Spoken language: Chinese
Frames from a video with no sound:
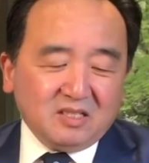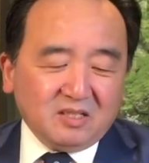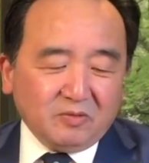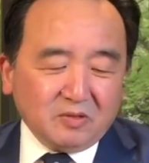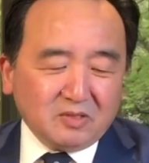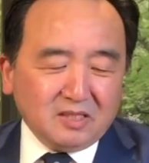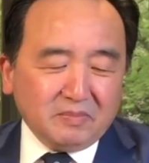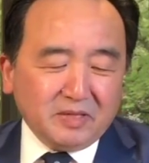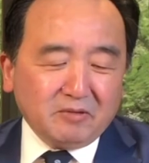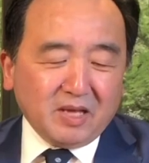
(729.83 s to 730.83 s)
是否真的
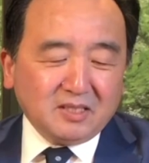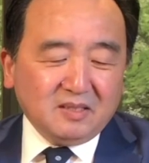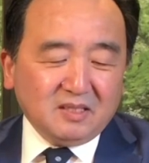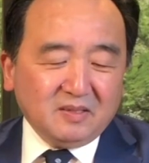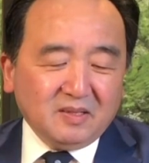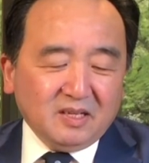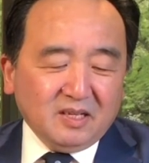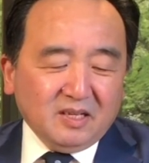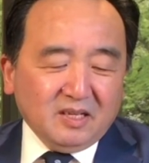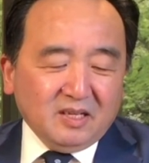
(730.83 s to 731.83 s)
被软禁了？
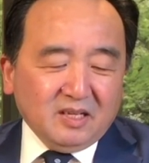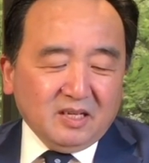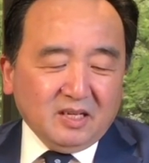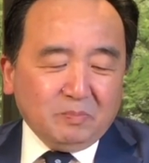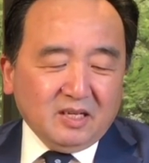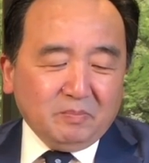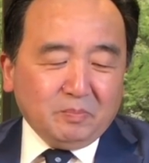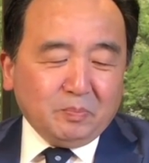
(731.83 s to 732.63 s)
呃，